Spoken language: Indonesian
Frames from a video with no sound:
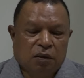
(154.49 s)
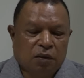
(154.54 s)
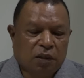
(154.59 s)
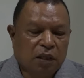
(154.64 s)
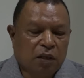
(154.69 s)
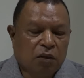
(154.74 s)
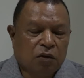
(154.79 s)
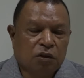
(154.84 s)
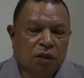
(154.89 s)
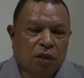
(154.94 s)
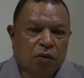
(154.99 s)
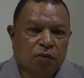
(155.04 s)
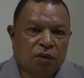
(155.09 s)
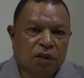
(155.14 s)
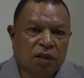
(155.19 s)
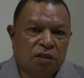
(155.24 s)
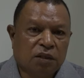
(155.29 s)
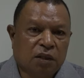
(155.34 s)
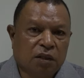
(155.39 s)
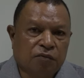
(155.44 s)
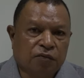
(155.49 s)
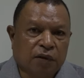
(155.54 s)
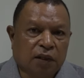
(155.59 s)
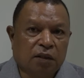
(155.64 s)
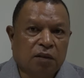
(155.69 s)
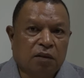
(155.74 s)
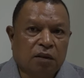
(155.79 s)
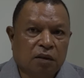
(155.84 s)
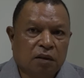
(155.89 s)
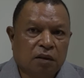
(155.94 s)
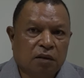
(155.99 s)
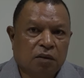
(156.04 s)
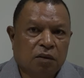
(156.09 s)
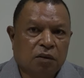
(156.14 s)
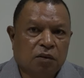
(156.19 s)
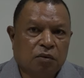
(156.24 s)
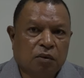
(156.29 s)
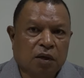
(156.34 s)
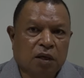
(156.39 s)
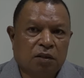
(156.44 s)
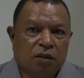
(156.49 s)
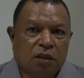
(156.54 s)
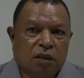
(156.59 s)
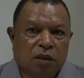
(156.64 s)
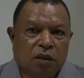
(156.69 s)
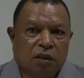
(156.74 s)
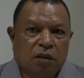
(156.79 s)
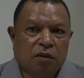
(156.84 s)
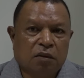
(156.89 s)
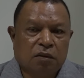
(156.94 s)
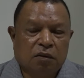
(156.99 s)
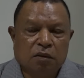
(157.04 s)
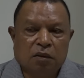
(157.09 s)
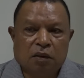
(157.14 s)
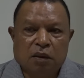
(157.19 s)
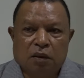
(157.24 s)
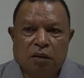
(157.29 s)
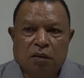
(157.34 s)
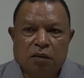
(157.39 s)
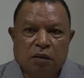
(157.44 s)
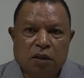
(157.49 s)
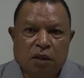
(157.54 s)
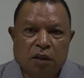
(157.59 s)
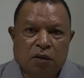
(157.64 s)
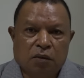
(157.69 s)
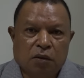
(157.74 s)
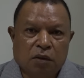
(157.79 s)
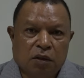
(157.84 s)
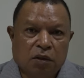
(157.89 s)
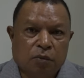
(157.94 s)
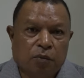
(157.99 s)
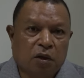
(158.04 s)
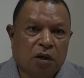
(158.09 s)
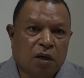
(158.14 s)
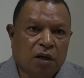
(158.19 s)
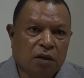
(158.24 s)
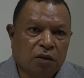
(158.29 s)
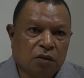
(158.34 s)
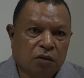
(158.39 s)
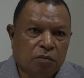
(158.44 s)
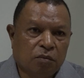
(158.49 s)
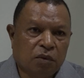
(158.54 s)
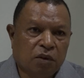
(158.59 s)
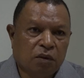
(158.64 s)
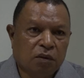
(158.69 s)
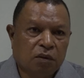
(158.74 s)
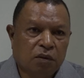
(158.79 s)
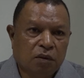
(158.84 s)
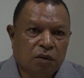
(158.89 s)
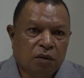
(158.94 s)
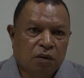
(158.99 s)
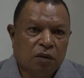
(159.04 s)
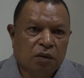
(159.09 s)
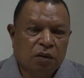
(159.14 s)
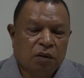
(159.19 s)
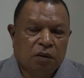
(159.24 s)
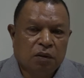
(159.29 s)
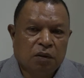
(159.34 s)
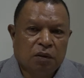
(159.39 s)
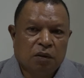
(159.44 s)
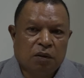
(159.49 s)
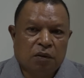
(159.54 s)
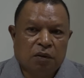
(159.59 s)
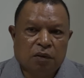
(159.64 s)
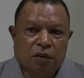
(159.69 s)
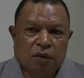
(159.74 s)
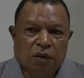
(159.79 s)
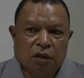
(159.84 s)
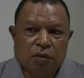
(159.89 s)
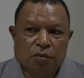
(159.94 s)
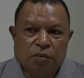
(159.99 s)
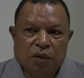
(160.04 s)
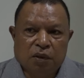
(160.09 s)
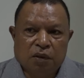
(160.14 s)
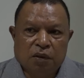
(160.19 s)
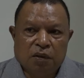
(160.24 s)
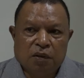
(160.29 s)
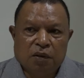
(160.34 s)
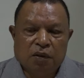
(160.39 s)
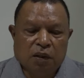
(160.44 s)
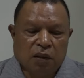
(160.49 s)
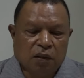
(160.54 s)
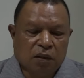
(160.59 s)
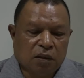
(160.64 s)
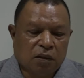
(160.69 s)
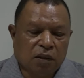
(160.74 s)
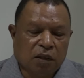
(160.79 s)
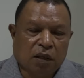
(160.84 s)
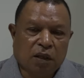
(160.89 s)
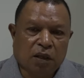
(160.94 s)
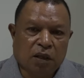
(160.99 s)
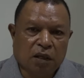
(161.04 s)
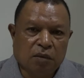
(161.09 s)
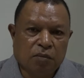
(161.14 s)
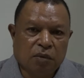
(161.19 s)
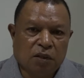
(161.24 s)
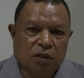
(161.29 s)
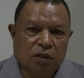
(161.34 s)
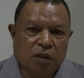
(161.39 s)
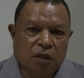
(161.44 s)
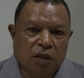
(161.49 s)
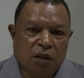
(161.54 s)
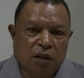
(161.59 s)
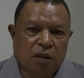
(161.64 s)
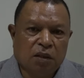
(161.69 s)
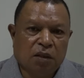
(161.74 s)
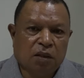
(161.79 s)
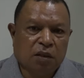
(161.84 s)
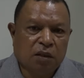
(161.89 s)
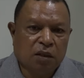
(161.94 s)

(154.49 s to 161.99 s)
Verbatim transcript: Nelas acontece a e fato ainda quase a, e, e, território de Timor-Larantoma. Tuirdar susia edukação Munisipi dili sekolah hamutuksia